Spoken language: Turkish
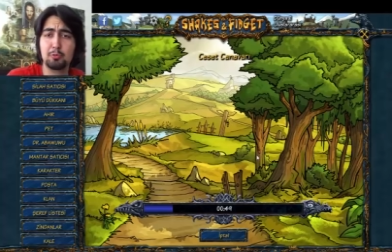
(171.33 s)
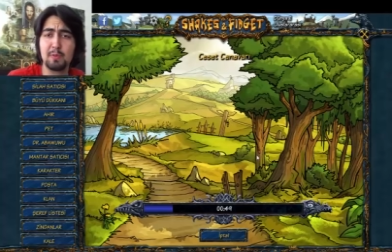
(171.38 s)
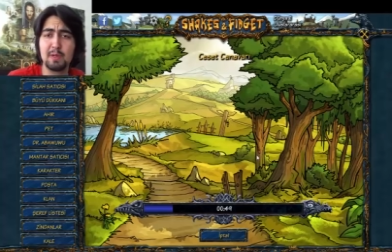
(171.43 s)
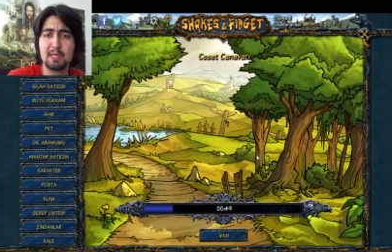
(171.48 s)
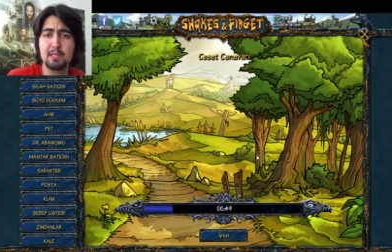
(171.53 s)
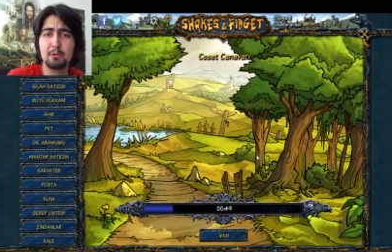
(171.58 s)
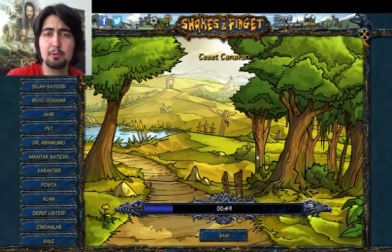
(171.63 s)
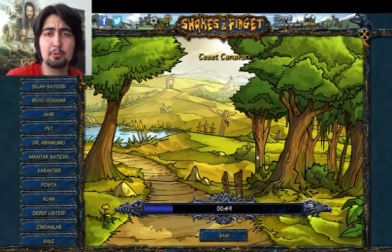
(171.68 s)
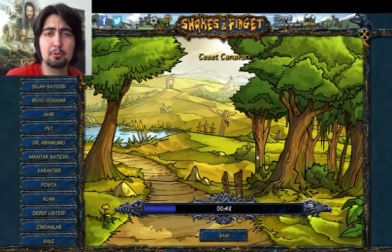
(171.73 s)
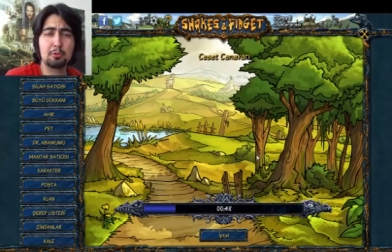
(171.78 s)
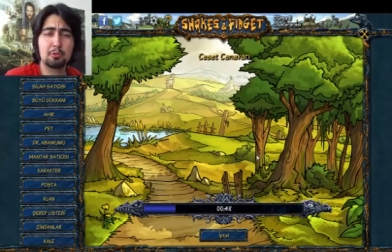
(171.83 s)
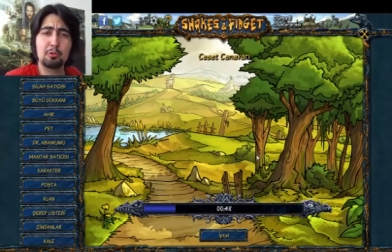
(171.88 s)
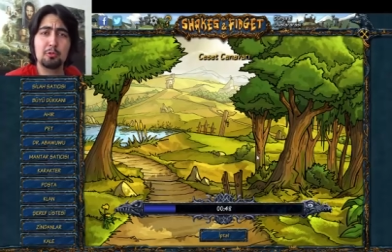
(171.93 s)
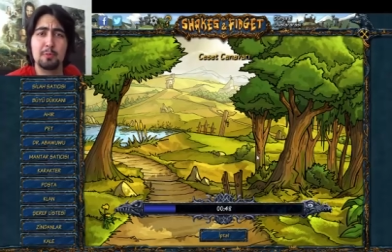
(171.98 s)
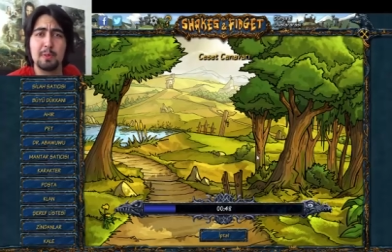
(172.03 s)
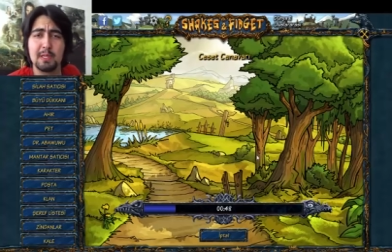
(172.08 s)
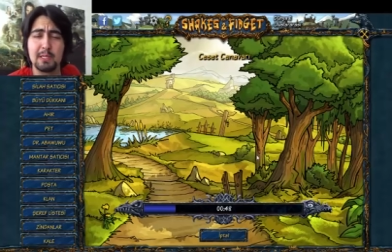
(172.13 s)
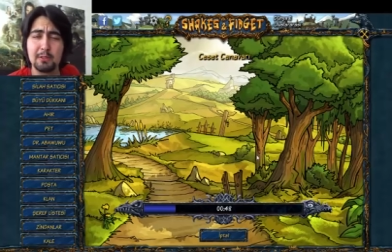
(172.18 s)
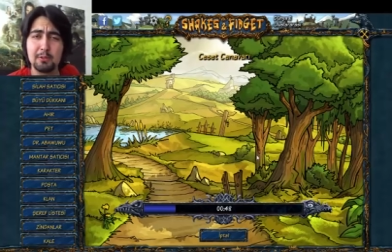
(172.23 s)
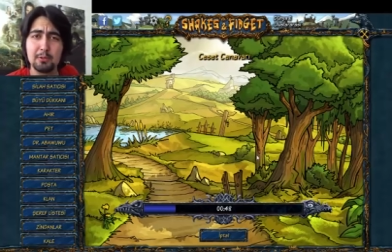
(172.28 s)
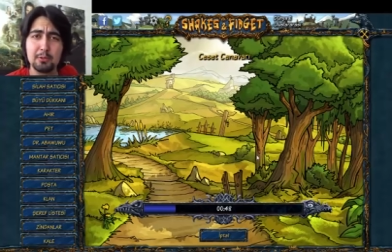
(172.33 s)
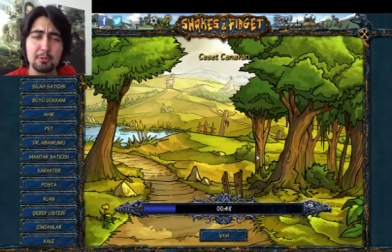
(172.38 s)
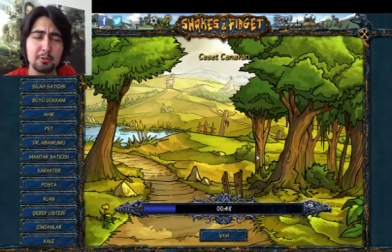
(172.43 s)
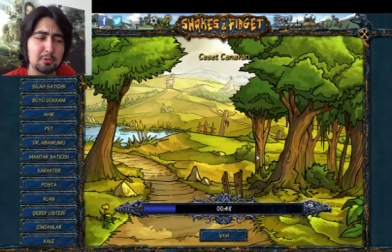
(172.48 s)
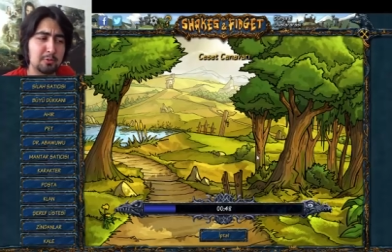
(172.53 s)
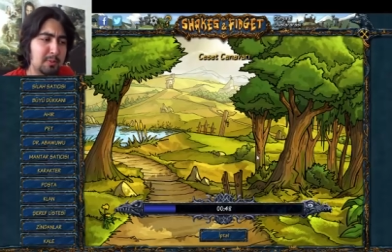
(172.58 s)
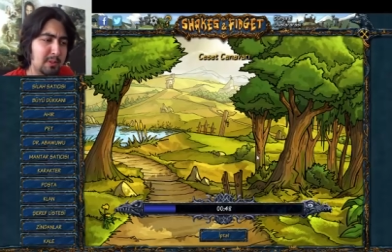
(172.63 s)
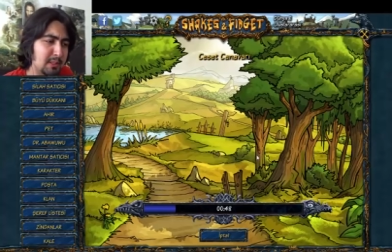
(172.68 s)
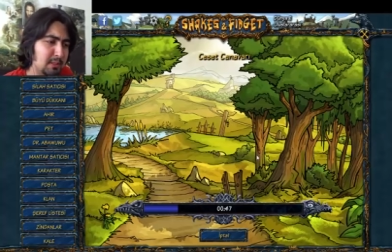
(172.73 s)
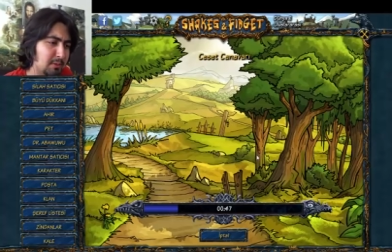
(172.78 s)
bekliyoruz,
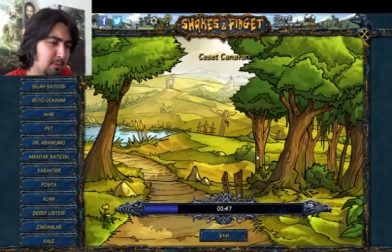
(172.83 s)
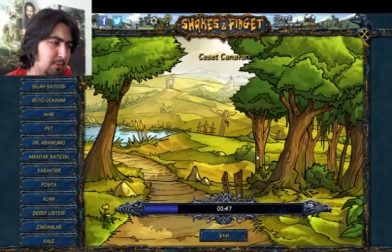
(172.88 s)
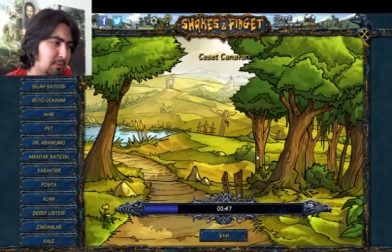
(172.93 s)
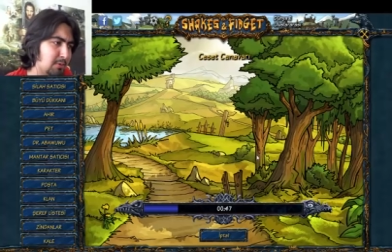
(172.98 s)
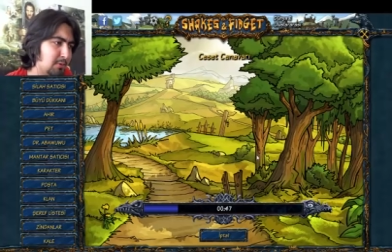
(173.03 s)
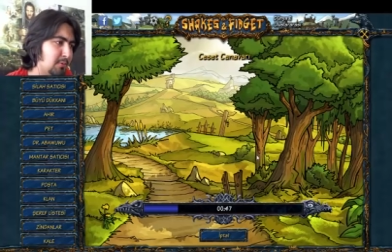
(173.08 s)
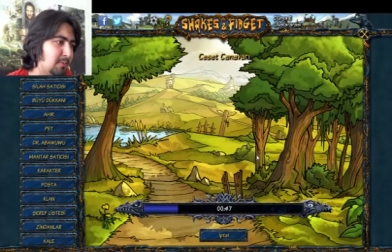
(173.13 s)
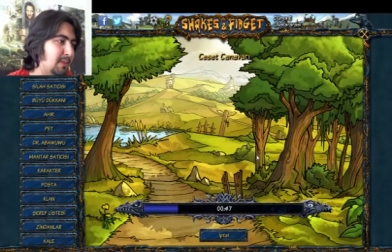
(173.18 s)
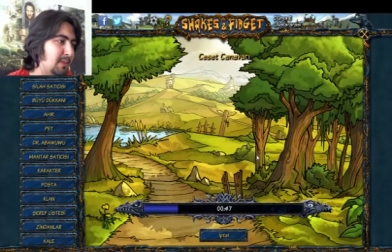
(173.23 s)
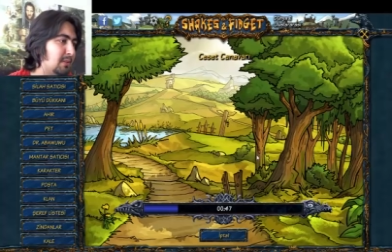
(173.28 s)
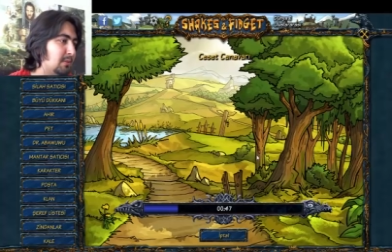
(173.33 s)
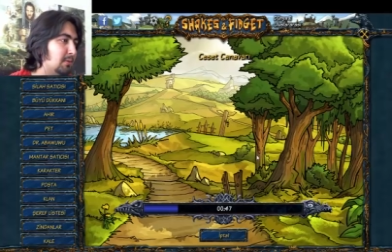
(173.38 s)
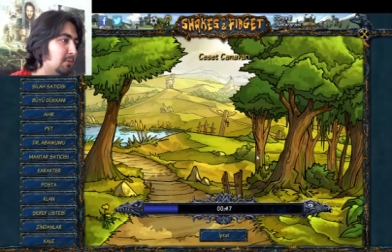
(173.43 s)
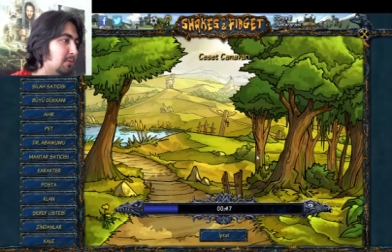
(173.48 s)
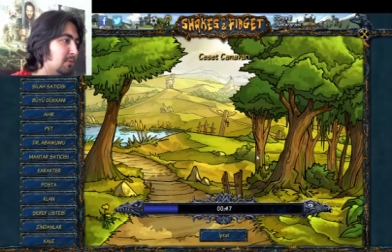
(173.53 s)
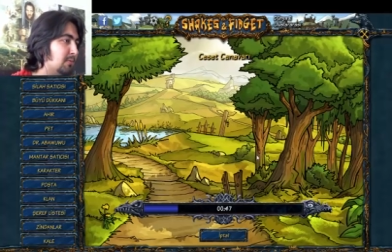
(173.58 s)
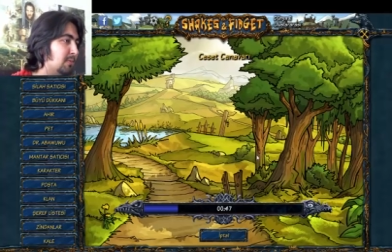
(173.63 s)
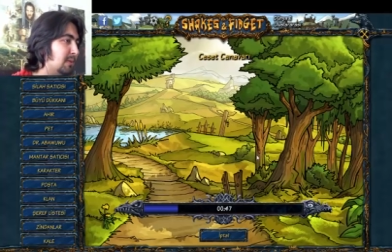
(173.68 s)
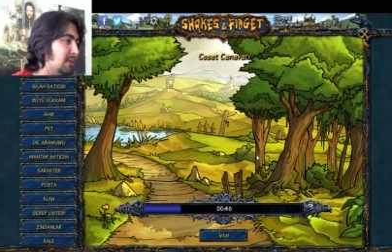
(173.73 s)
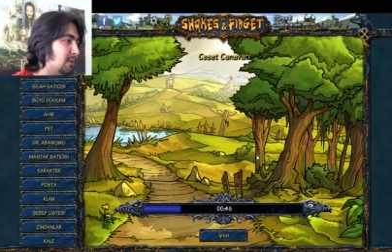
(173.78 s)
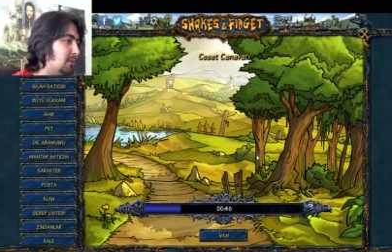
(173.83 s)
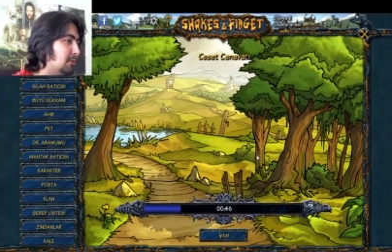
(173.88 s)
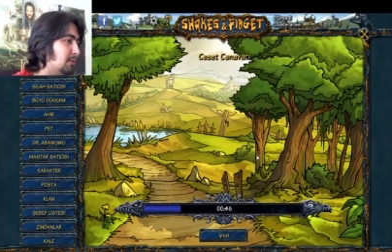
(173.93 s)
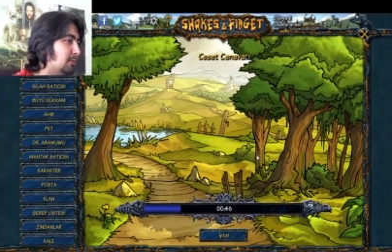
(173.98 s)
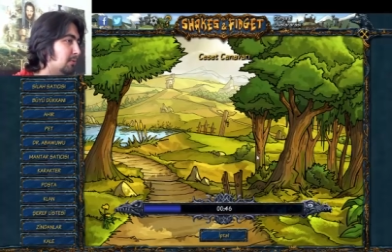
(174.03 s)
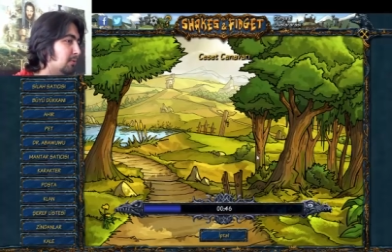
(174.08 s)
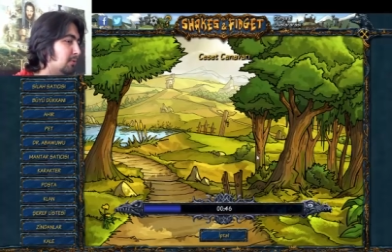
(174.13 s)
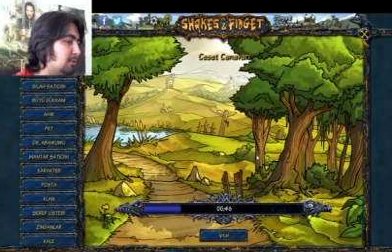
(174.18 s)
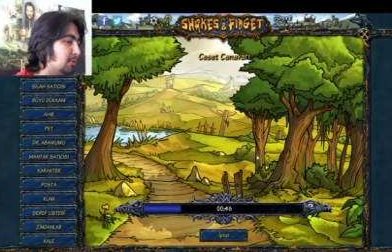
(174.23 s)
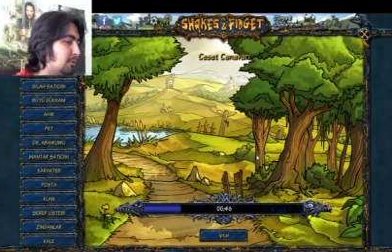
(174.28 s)
bekliyoruz, bekliyoruz, bekliyoruz,
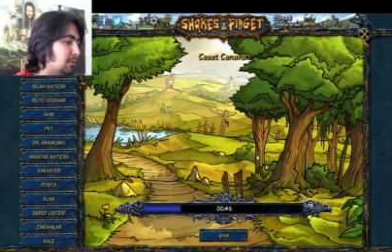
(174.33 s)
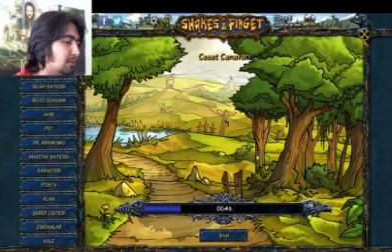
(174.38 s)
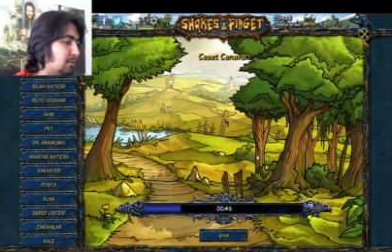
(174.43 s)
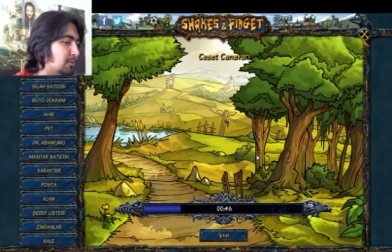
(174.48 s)
bekliyoruz.